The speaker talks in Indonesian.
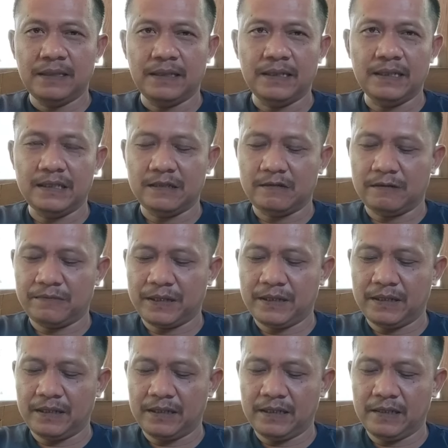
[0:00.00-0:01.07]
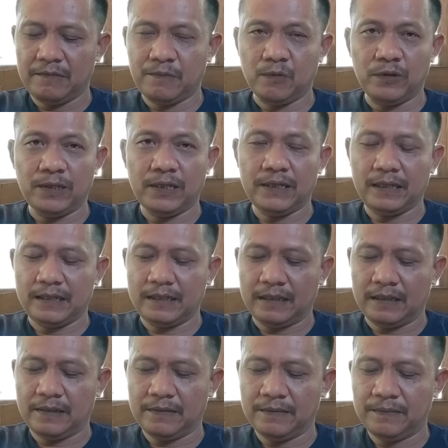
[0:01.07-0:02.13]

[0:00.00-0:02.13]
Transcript: Ini jawaban dari Buya Yahya.